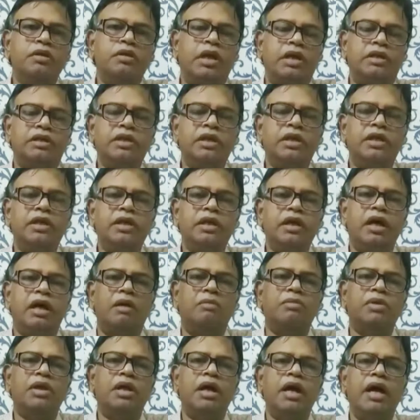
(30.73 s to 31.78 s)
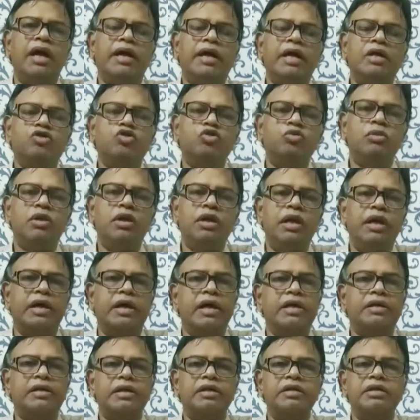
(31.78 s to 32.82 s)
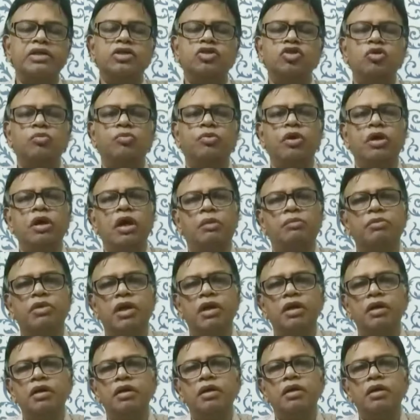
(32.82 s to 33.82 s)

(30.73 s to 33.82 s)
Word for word: তাতে আমরা এক এক সময় এক একটা জিনিসের উপরে আমরা